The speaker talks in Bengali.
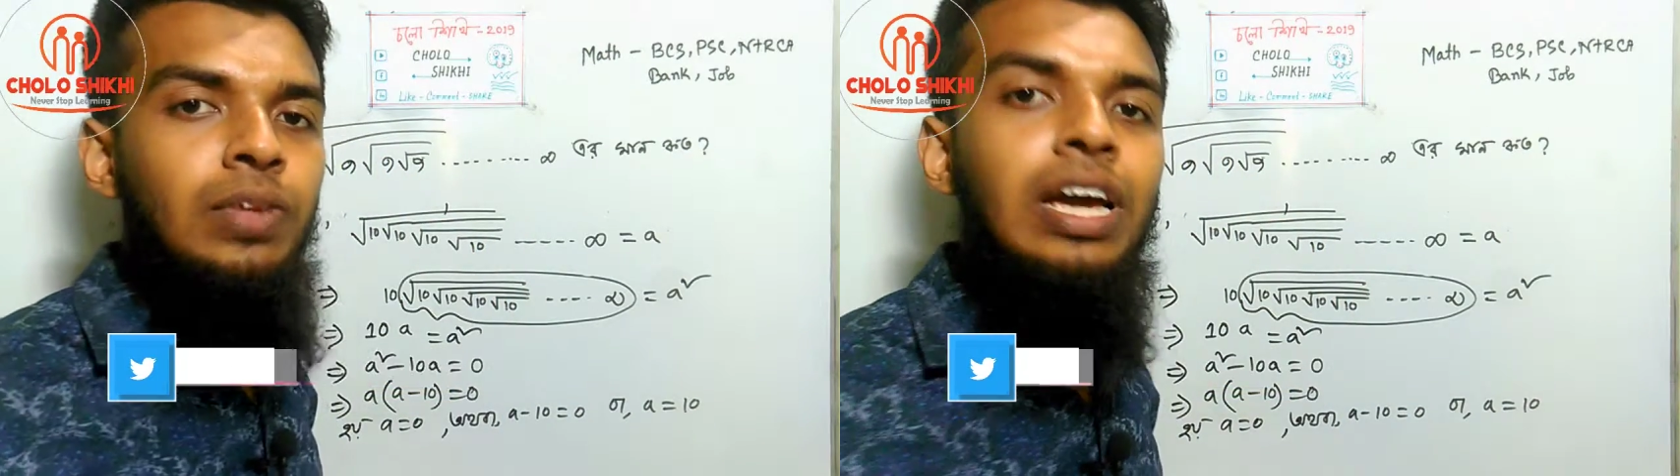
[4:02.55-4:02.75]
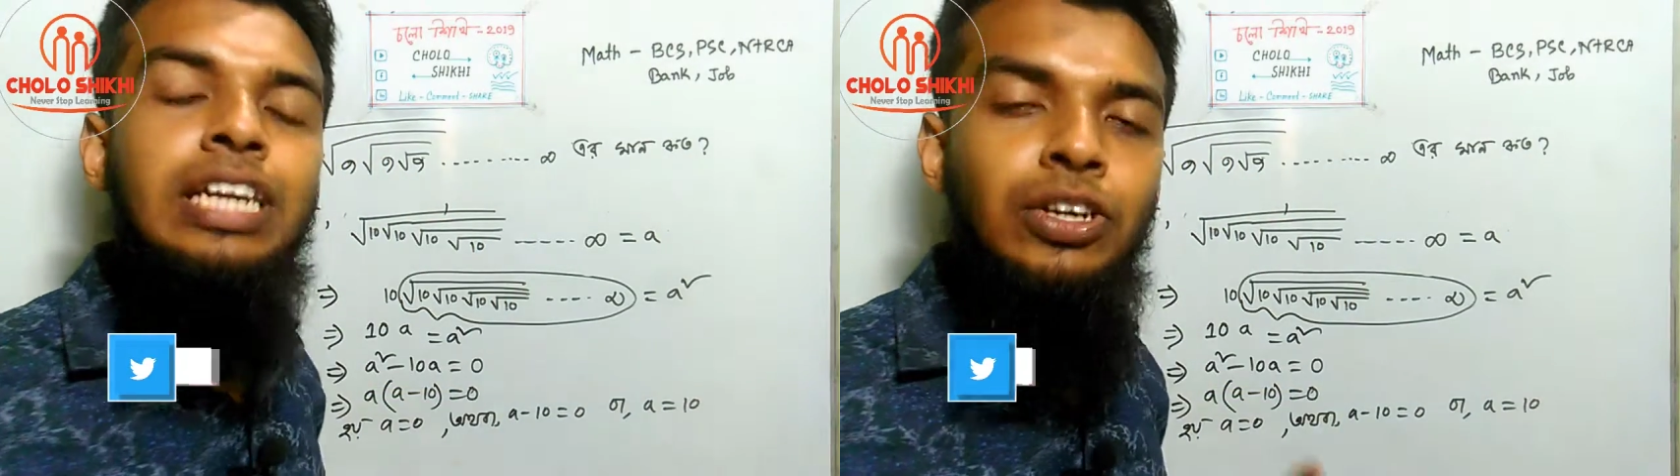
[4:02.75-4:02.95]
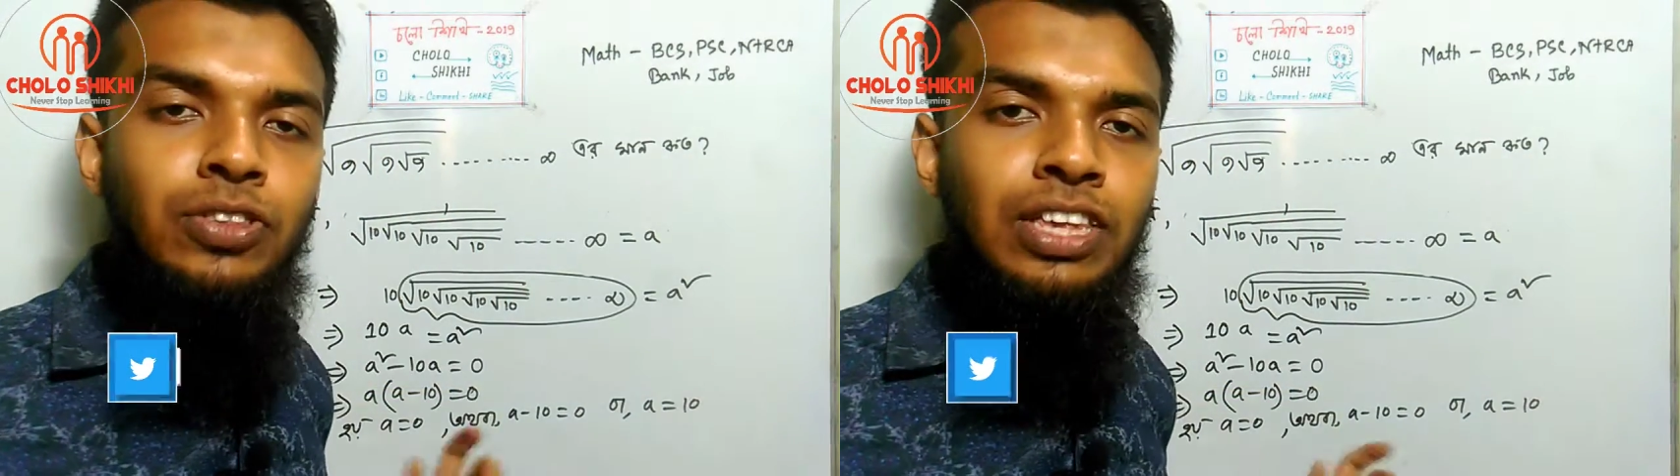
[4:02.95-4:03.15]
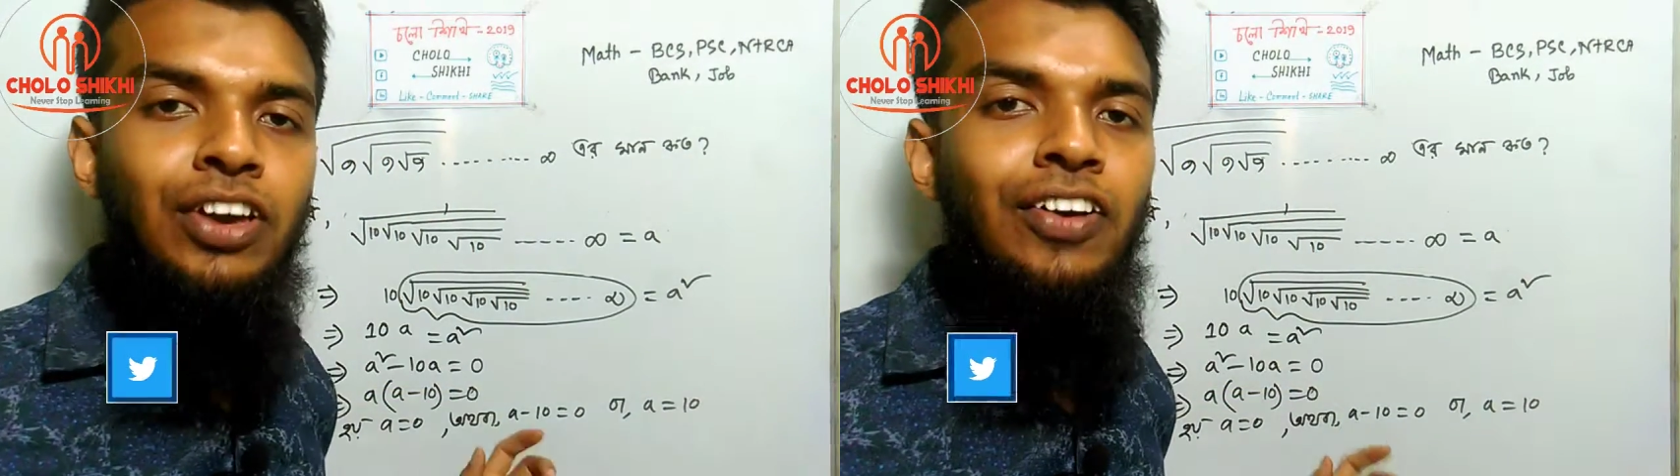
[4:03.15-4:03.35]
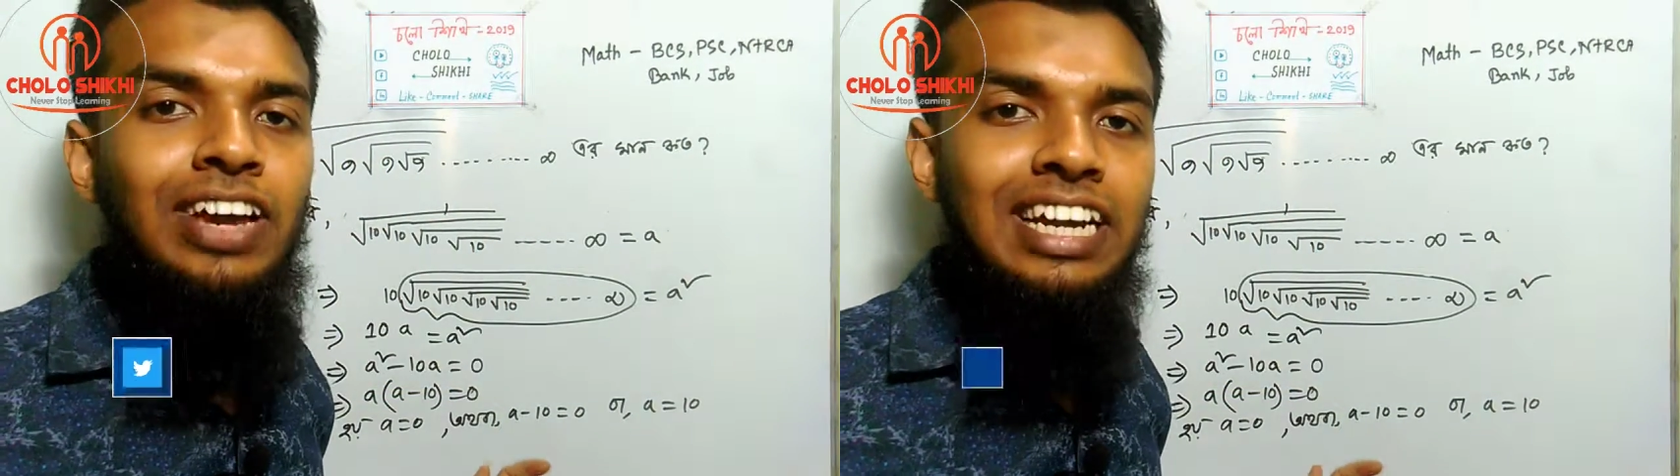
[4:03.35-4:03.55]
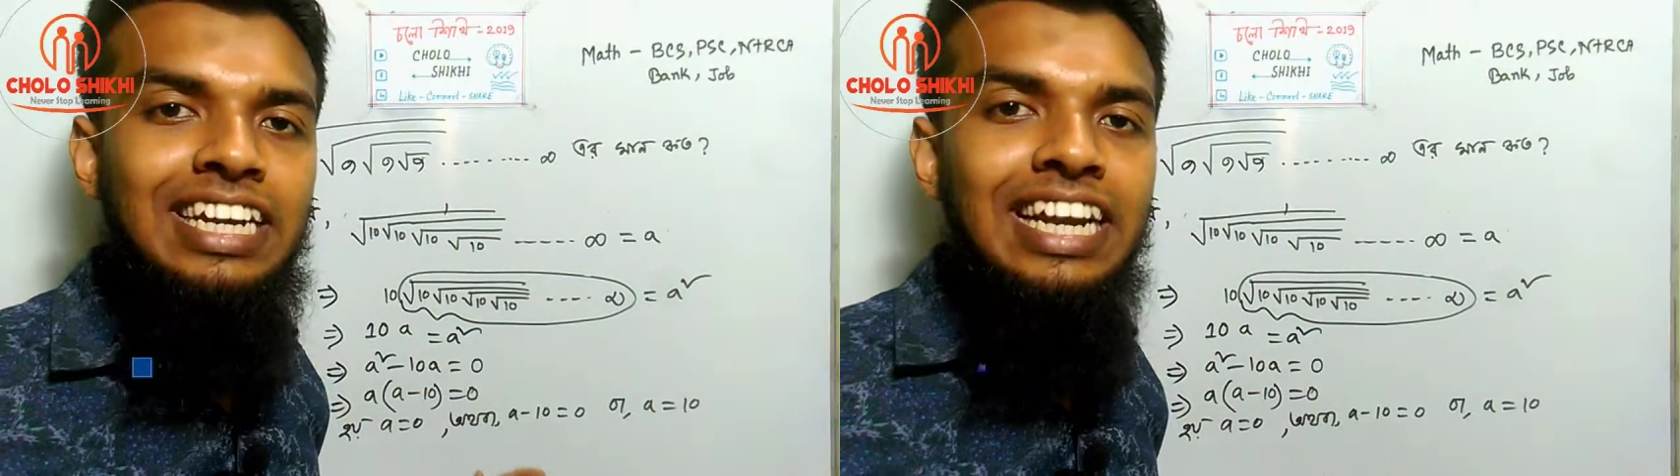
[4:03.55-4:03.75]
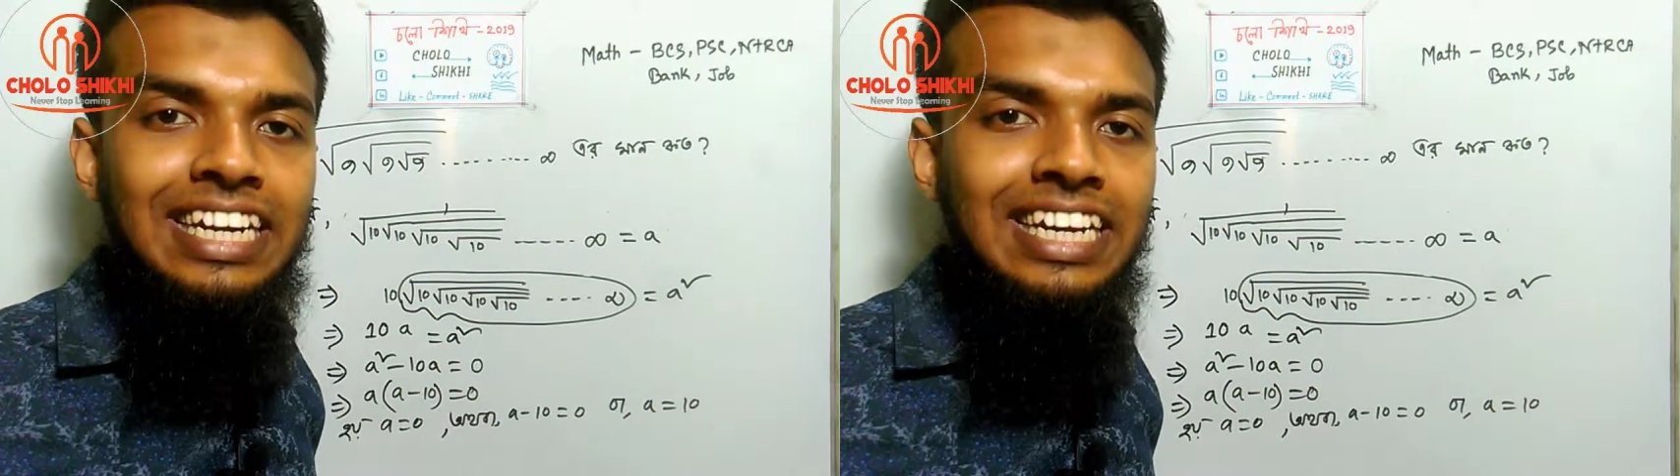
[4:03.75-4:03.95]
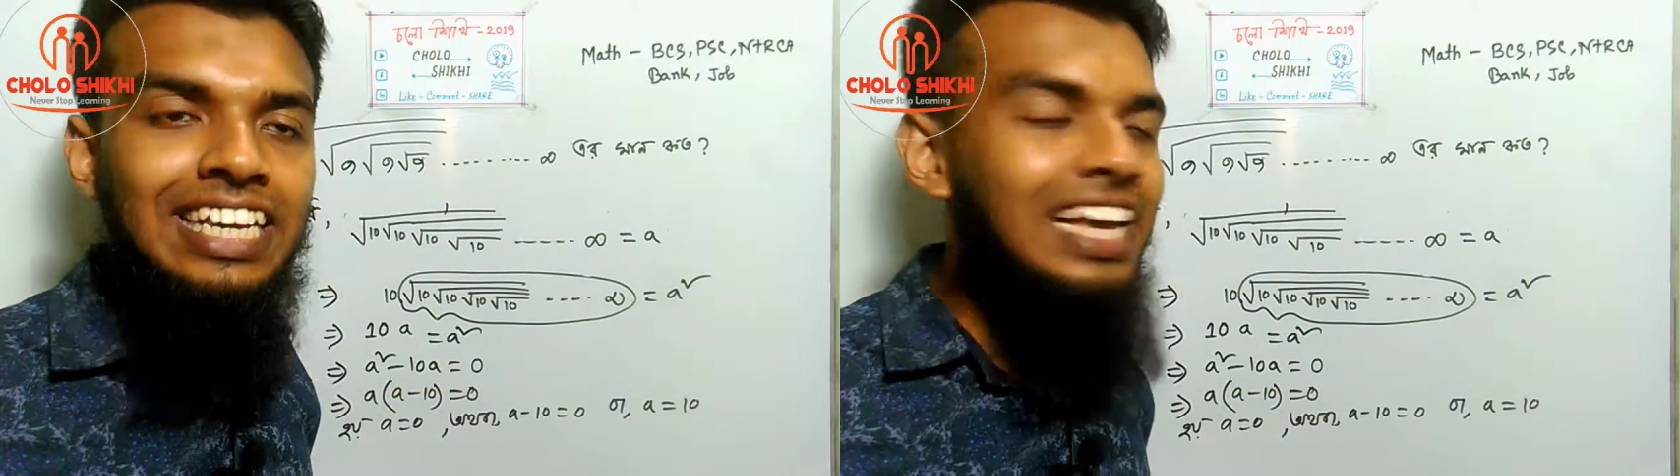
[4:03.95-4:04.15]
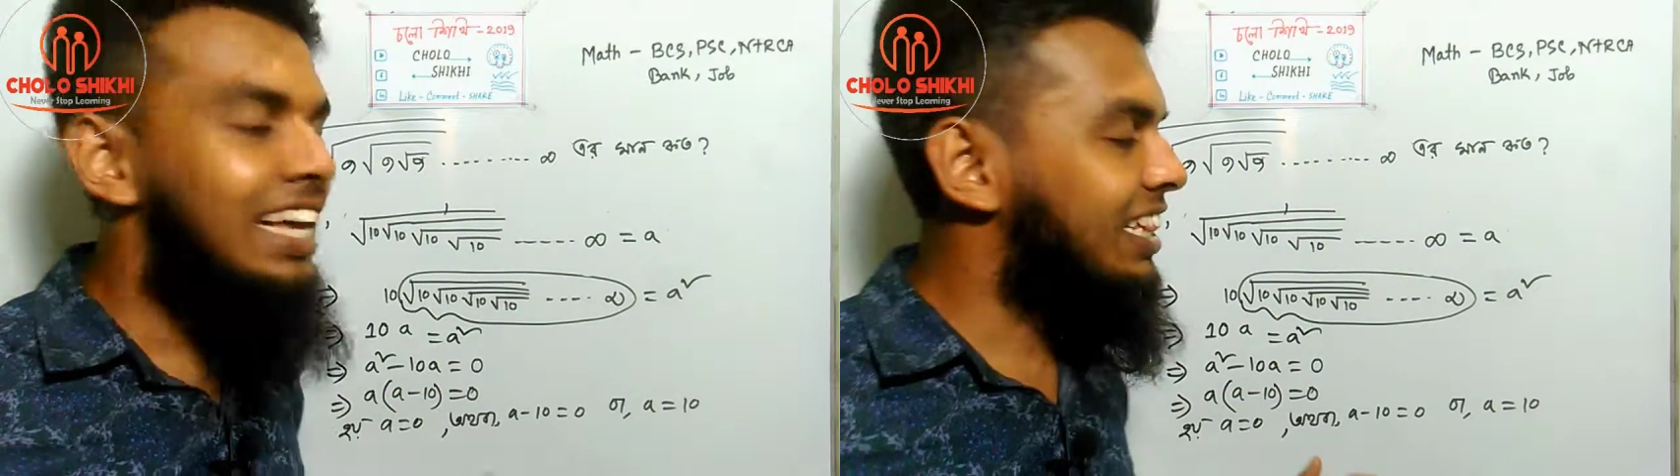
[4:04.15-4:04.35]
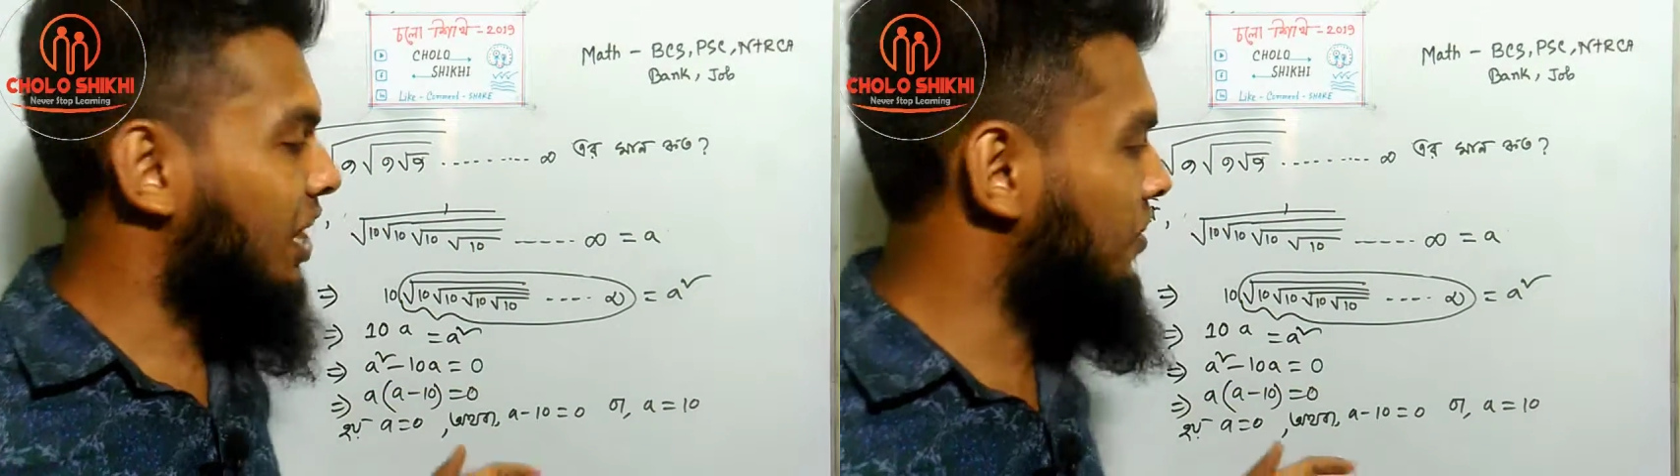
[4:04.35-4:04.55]
এটাই হচ্ছে এই অঙ্কের টেকনিক
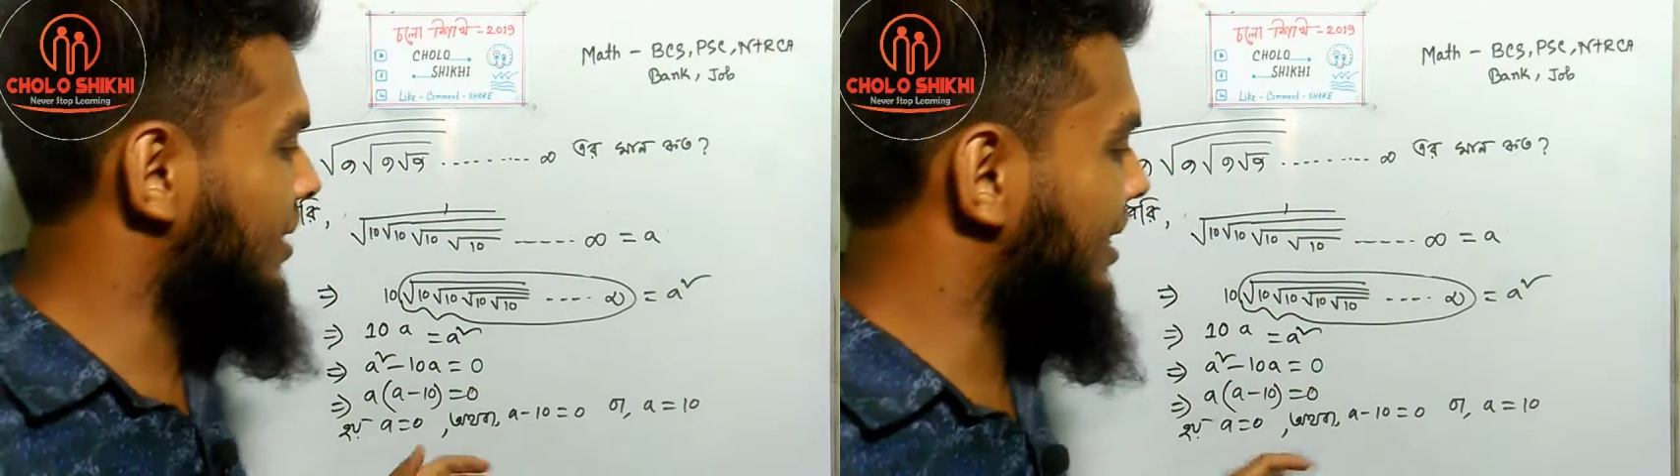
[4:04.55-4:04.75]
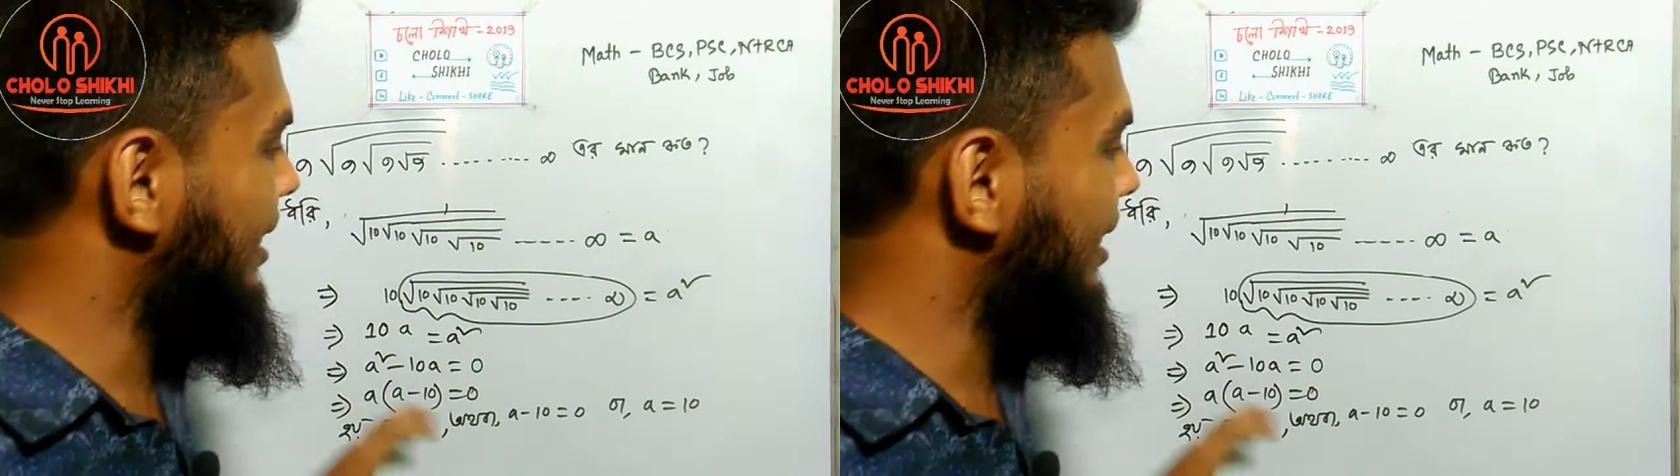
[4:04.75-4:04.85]
তাহলে